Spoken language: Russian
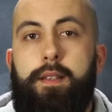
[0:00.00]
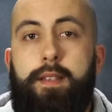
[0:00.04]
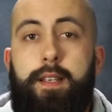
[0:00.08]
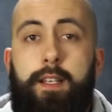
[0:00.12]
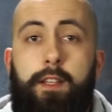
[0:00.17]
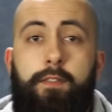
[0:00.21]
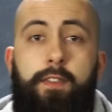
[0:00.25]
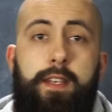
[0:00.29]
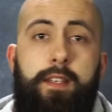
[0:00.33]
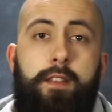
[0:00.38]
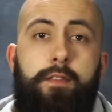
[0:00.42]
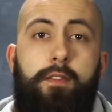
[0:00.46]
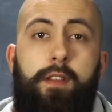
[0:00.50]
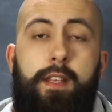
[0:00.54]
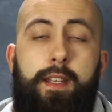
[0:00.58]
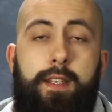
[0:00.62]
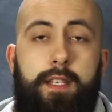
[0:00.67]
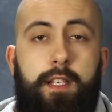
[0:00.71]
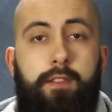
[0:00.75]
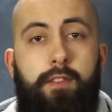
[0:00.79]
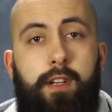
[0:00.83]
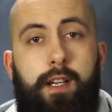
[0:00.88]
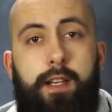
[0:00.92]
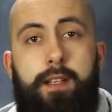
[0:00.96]
Соответственно,
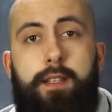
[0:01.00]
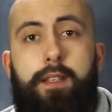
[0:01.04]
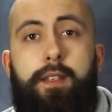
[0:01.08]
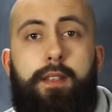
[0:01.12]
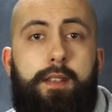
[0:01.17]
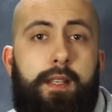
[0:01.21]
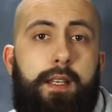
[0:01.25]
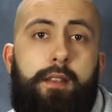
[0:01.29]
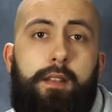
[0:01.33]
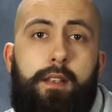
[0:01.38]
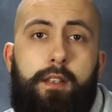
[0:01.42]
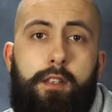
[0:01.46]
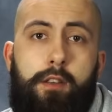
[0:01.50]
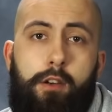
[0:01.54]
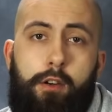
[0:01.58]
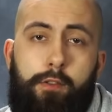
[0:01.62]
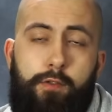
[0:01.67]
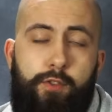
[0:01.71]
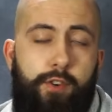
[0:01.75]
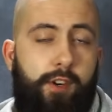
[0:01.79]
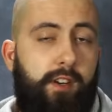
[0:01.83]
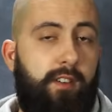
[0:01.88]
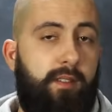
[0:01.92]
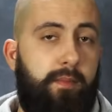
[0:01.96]
если вы хотите стать
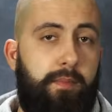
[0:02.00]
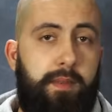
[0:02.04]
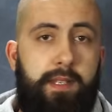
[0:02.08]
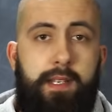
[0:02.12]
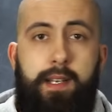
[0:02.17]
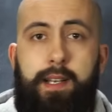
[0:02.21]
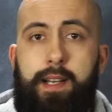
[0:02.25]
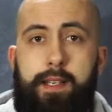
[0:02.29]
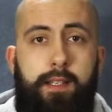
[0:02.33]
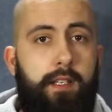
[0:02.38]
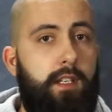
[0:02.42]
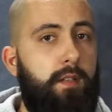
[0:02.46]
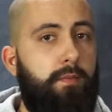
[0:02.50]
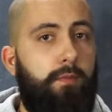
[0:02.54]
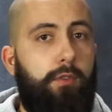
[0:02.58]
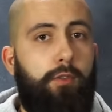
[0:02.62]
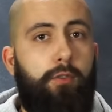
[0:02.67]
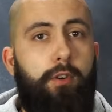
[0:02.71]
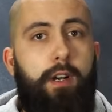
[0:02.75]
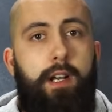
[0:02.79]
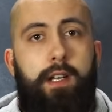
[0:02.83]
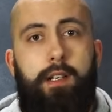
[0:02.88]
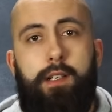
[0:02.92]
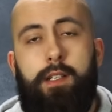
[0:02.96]
тестировщиком, определяетесь
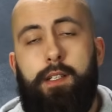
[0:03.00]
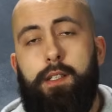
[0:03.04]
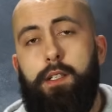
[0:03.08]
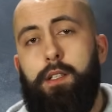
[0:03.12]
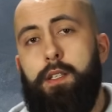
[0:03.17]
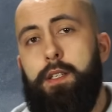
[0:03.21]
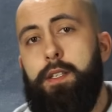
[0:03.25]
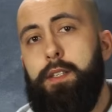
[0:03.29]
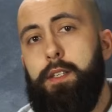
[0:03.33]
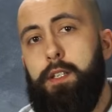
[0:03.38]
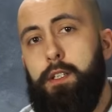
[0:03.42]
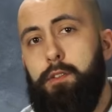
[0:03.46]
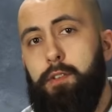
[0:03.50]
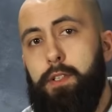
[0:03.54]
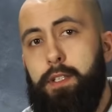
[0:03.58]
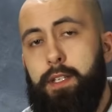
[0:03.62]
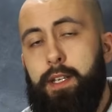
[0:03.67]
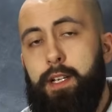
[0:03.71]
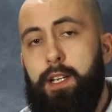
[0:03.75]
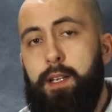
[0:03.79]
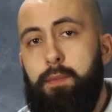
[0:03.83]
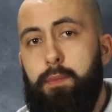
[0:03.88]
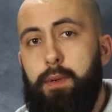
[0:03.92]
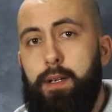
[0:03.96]
мануально это
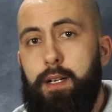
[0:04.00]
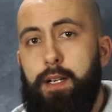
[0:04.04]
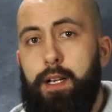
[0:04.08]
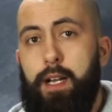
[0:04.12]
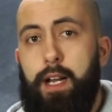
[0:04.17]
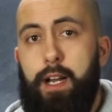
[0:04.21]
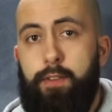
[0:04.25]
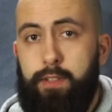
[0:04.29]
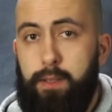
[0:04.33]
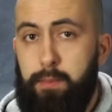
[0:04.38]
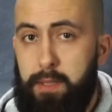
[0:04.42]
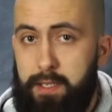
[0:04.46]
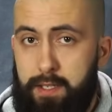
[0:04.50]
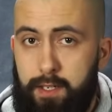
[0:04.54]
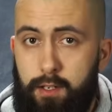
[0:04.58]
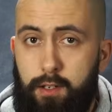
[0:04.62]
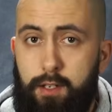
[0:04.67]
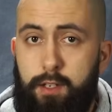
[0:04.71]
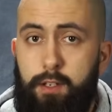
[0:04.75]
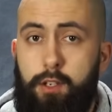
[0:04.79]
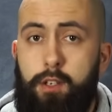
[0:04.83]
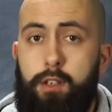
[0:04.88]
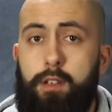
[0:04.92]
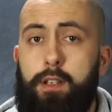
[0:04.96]
тестирование, либо
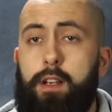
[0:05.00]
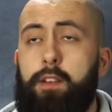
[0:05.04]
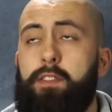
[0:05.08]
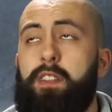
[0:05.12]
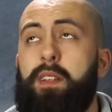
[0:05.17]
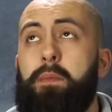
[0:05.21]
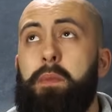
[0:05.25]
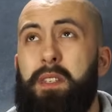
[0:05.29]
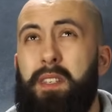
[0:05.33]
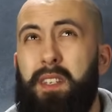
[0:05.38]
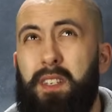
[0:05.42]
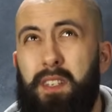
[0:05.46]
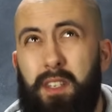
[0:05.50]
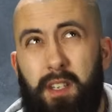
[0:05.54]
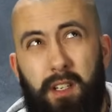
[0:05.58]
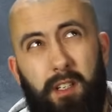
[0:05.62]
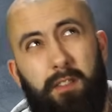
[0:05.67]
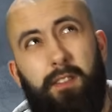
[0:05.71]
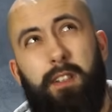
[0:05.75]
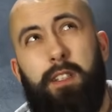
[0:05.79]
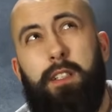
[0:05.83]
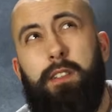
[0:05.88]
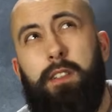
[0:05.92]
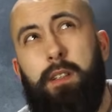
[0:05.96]
автоматиз...
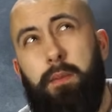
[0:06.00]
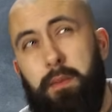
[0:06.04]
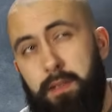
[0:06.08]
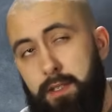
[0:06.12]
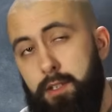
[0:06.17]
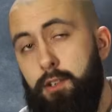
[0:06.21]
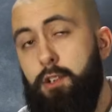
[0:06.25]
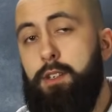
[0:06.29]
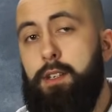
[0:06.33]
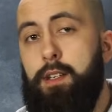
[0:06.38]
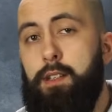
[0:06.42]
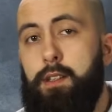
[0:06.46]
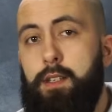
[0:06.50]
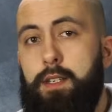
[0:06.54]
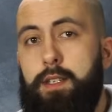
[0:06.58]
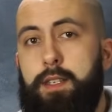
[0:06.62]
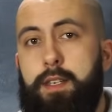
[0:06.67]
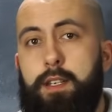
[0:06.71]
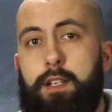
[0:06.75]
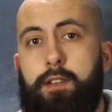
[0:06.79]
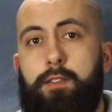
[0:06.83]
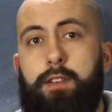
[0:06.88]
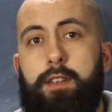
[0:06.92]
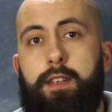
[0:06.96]
автоматизированное, автоматическое
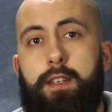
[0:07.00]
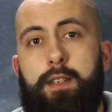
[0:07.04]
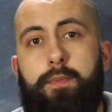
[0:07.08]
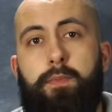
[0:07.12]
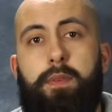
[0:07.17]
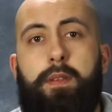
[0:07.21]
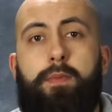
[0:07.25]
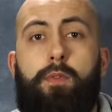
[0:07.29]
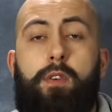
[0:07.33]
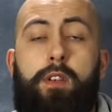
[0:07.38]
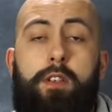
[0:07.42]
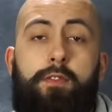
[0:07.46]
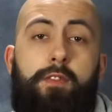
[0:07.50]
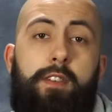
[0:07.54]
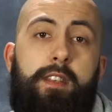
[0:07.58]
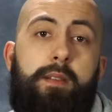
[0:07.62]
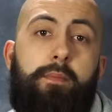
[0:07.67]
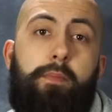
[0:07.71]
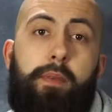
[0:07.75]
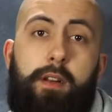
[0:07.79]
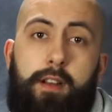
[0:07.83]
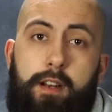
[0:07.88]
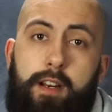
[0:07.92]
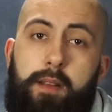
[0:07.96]
тестирование с
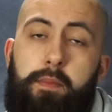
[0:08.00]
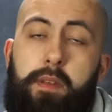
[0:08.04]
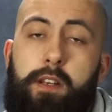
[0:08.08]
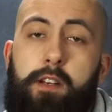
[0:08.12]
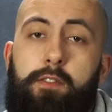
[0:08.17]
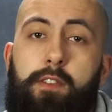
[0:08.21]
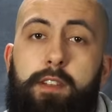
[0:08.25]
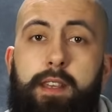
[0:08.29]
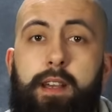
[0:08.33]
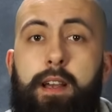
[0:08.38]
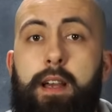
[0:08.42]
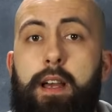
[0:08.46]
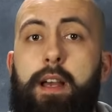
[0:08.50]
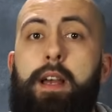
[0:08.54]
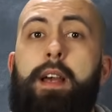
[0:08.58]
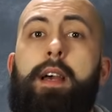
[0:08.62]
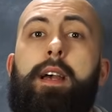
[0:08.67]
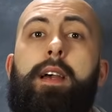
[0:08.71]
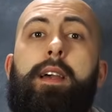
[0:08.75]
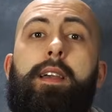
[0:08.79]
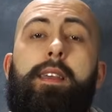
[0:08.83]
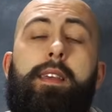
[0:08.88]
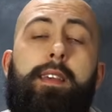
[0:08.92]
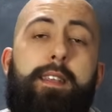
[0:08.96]
использованием программирования.
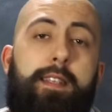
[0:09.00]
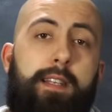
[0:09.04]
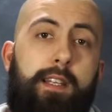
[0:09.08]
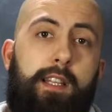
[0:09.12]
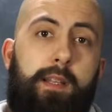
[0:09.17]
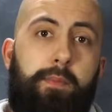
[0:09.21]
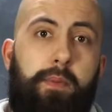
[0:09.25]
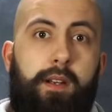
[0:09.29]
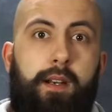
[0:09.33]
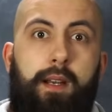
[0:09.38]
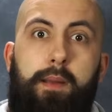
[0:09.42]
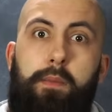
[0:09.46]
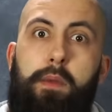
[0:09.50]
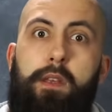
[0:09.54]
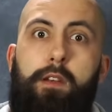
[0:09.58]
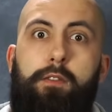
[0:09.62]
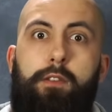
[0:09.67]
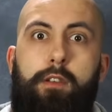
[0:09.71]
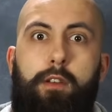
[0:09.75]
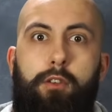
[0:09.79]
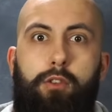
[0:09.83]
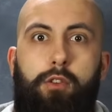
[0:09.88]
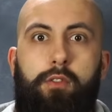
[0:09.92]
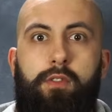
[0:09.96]
Если это
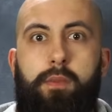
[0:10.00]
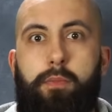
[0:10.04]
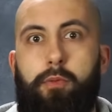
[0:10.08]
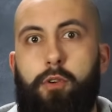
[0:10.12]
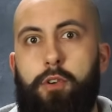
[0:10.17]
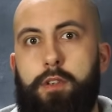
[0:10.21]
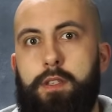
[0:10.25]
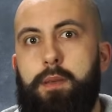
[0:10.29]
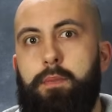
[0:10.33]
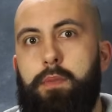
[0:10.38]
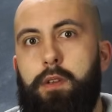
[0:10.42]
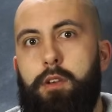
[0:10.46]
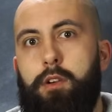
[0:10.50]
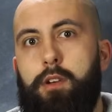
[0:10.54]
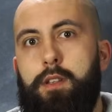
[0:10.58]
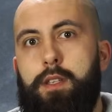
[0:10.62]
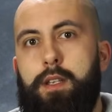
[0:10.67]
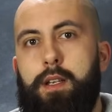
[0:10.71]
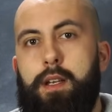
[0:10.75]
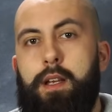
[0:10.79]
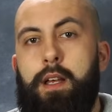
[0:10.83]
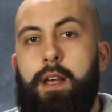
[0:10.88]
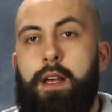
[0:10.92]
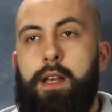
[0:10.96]
программирование, то вы просто
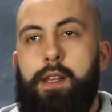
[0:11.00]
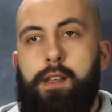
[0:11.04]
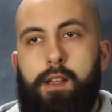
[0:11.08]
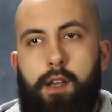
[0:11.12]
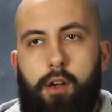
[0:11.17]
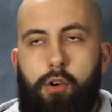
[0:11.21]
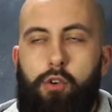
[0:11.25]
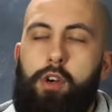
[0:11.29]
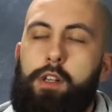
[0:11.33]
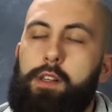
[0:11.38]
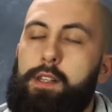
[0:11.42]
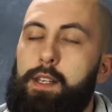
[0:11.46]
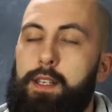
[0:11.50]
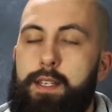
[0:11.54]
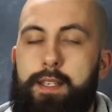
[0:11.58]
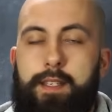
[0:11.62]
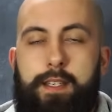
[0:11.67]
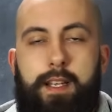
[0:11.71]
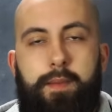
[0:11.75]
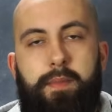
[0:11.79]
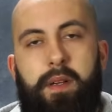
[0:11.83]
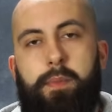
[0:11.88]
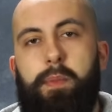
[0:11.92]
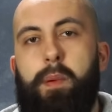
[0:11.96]
берете какой-то из
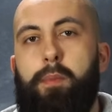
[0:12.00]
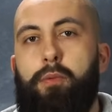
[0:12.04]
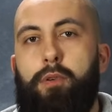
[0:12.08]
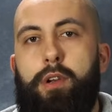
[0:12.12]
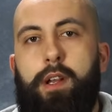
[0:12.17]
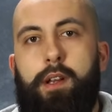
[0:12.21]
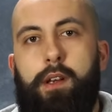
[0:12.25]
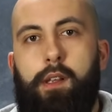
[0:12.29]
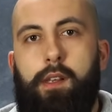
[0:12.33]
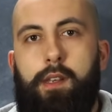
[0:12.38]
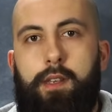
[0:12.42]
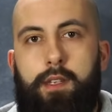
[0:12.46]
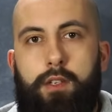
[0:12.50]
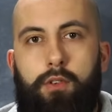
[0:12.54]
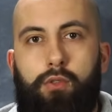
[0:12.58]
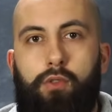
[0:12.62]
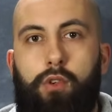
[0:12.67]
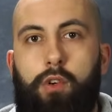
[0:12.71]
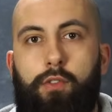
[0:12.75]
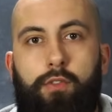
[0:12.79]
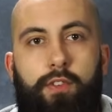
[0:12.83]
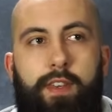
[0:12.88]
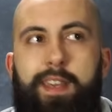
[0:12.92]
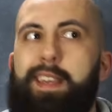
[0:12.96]
самых популярных
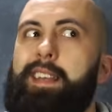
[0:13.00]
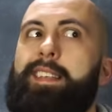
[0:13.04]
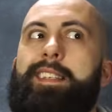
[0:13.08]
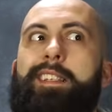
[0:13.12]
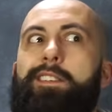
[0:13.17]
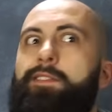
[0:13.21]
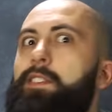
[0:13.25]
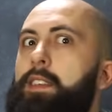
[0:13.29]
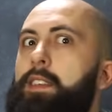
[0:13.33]
языков. Если